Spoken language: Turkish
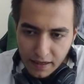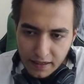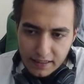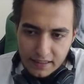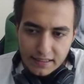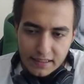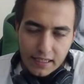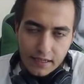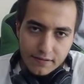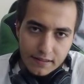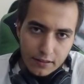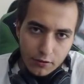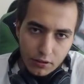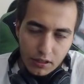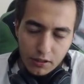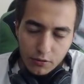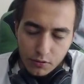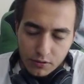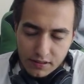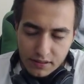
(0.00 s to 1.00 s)
İşlevsel
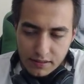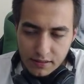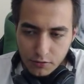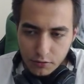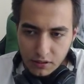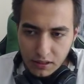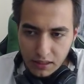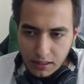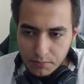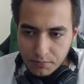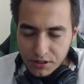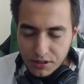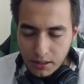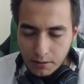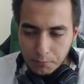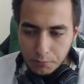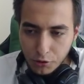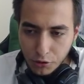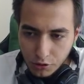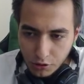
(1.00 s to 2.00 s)
olarak ultisini kullanan bir
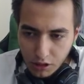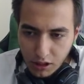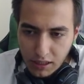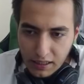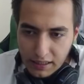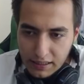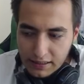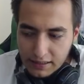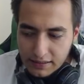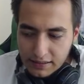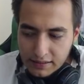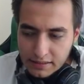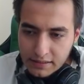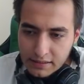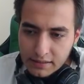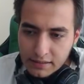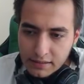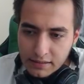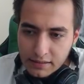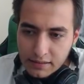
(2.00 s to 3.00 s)
şampiyon.
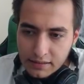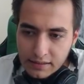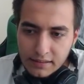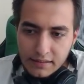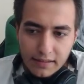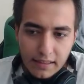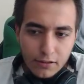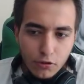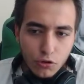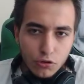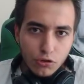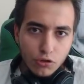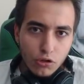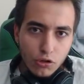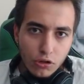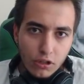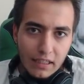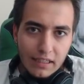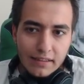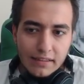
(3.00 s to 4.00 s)
E, kitle kontrol
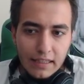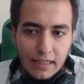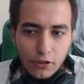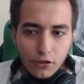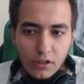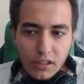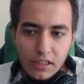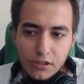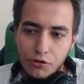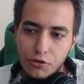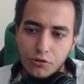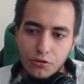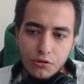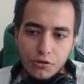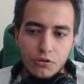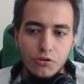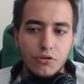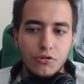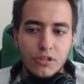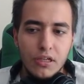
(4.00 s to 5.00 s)
olarak Leona ile çok
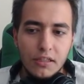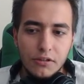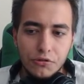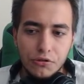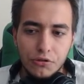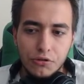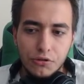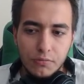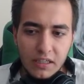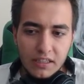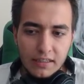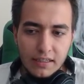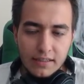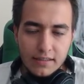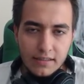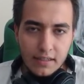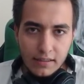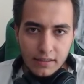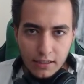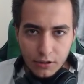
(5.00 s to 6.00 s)
güçlü olacağını düşündüm
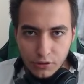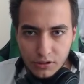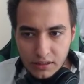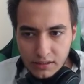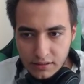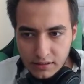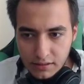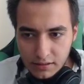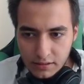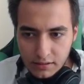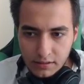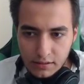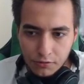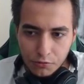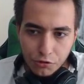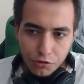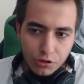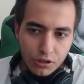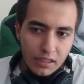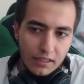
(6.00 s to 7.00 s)
arkadaşlar. Leona'nın 3 e,
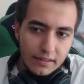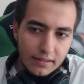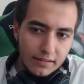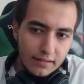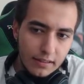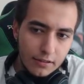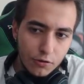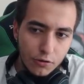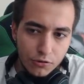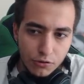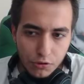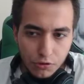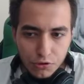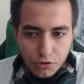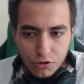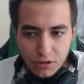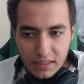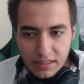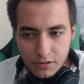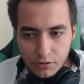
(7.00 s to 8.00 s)
üç tane kitle kontrol
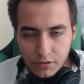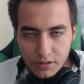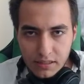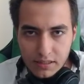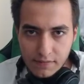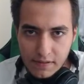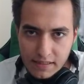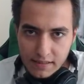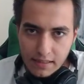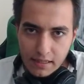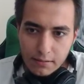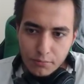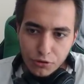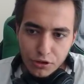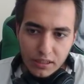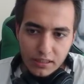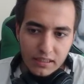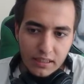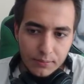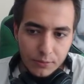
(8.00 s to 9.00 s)
üstüne eş ultisi vesaire bu
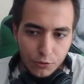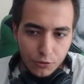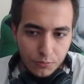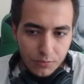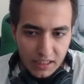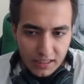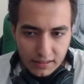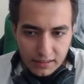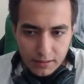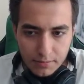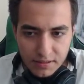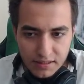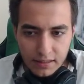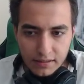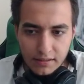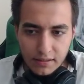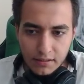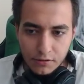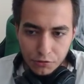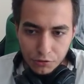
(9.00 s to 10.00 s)
şekilde bir uyum
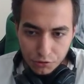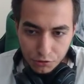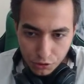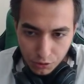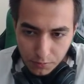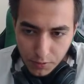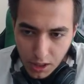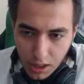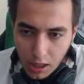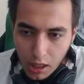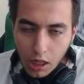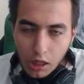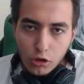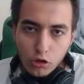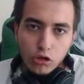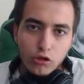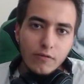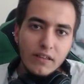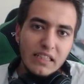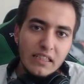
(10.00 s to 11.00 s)
yakalayabileceklerini düşündüm.
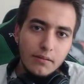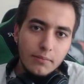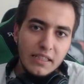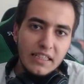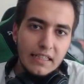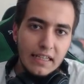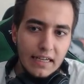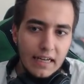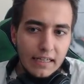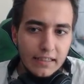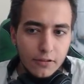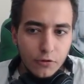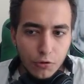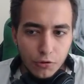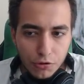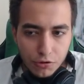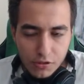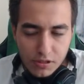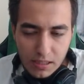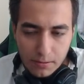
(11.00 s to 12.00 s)
Lulu ve Nami ile yani
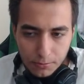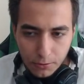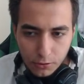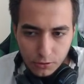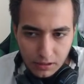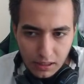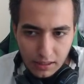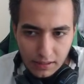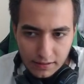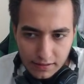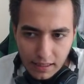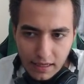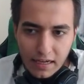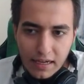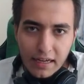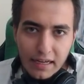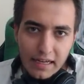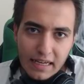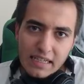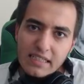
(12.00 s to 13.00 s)
koruyucu supportlarla da
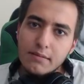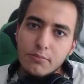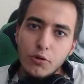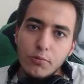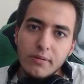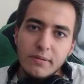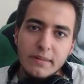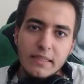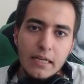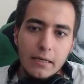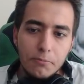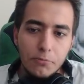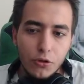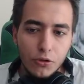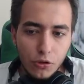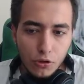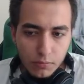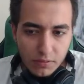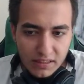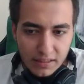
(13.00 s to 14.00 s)
eş mobil
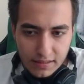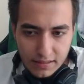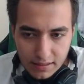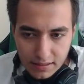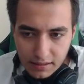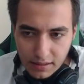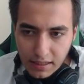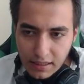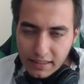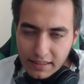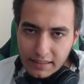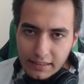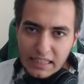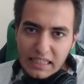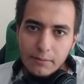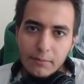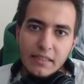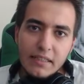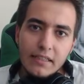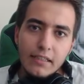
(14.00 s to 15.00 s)
şampiyon olmadığı için
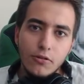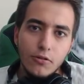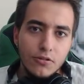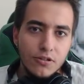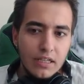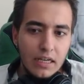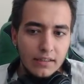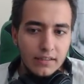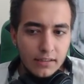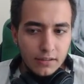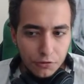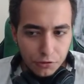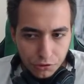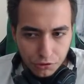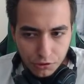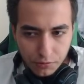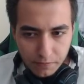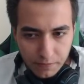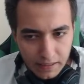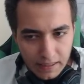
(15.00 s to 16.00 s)
iyi bir ikili olacaklarını
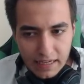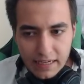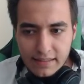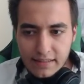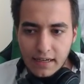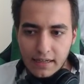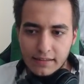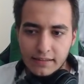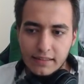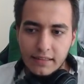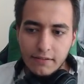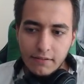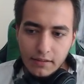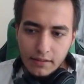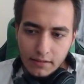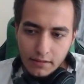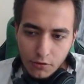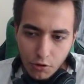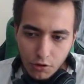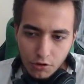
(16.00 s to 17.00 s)
düşündüm ve S artıya
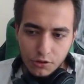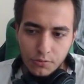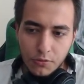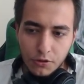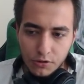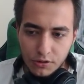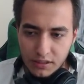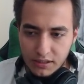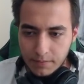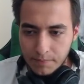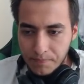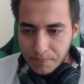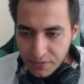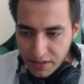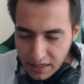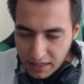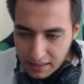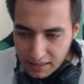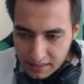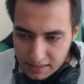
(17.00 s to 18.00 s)
koydum onları.
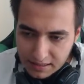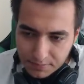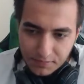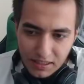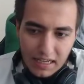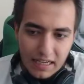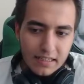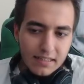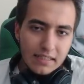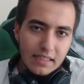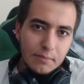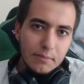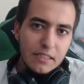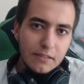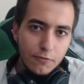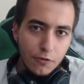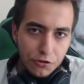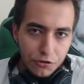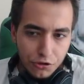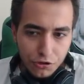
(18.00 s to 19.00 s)
Şimdi S'de
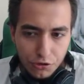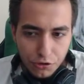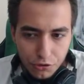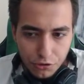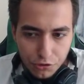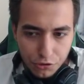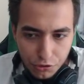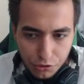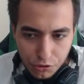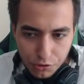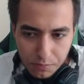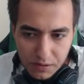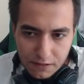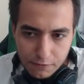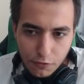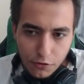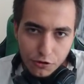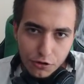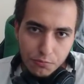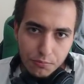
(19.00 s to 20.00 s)
Miss Fortune'u görüyorsunuz.
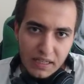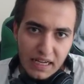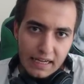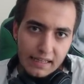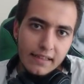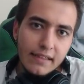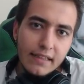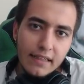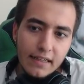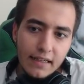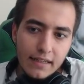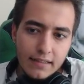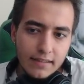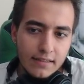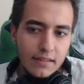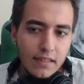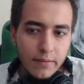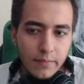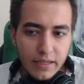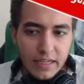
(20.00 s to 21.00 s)
Miss Fortune bir AD carry
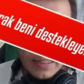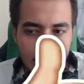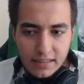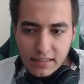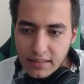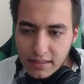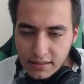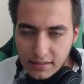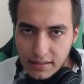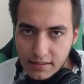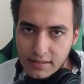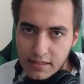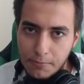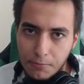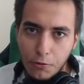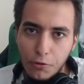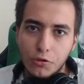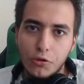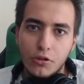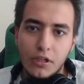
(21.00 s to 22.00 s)
aslında ama eşin yanında
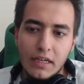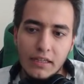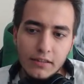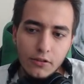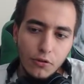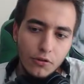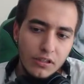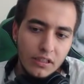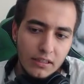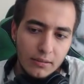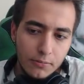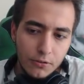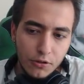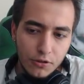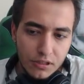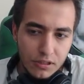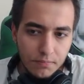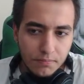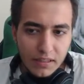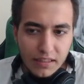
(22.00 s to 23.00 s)
support olarak da
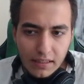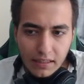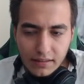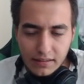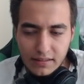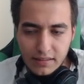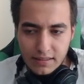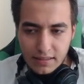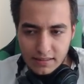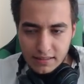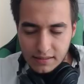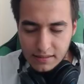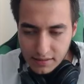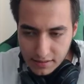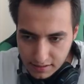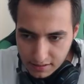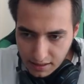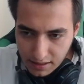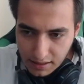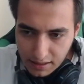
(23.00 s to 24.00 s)
oynanabiliyor. Şimdi neden diyeceksiniz?